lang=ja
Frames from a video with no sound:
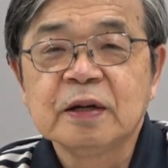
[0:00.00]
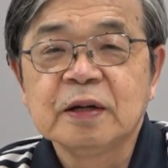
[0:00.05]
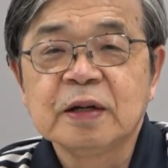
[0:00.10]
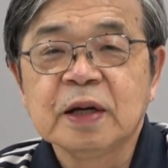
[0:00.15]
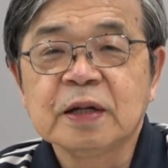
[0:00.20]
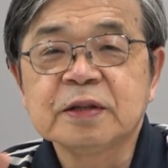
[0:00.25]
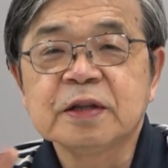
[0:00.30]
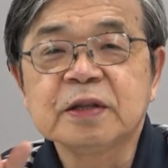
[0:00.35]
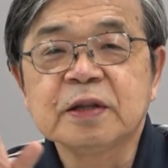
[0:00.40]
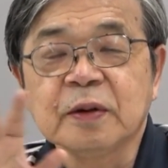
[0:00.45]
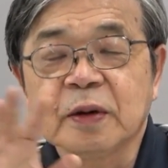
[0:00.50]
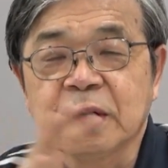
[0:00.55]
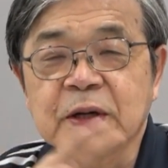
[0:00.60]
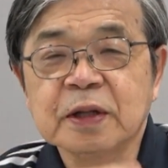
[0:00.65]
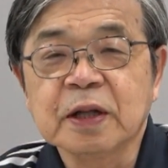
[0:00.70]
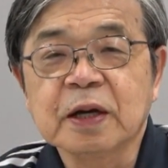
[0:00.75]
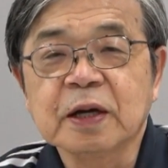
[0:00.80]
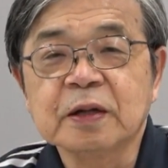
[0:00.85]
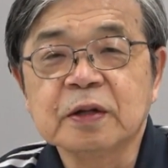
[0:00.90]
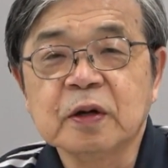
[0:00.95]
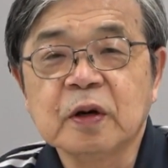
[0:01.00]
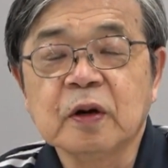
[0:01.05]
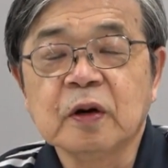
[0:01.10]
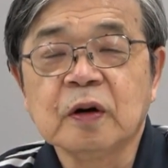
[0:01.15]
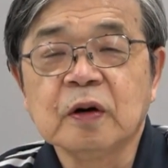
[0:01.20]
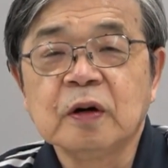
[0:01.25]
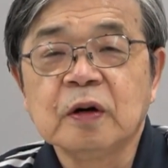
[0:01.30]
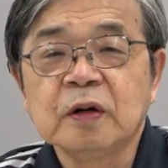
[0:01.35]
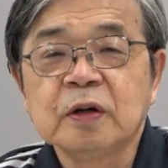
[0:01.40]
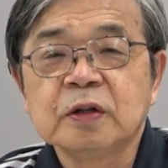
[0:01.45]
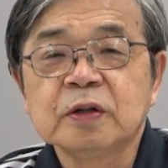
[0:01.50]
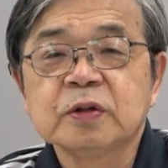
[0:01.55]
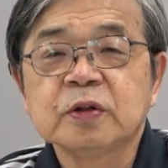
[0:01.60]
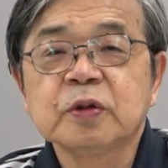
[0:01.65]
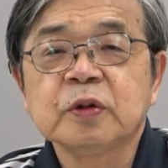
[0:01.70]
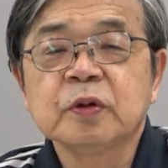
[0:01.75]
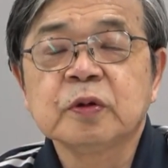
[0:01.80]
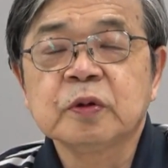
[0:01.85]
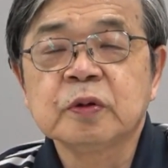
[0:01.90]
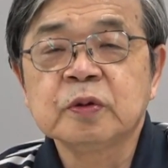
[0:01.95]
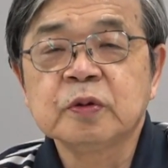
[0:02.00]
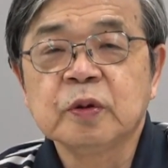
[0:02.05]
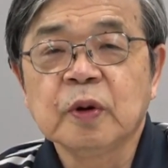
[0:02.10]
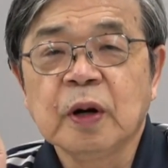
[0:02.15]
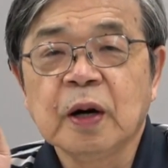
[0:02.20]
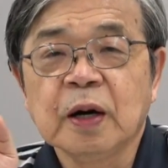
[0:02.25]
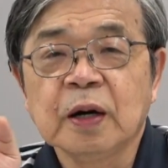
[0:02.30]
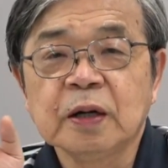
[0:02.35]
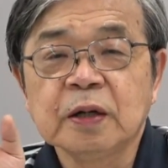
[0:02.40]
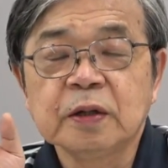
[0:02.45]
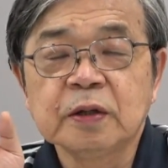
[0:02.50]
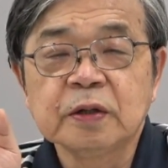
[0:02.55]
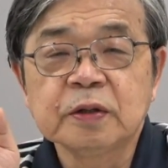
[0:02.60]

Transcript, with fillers: やってたわけだけどそれを今度は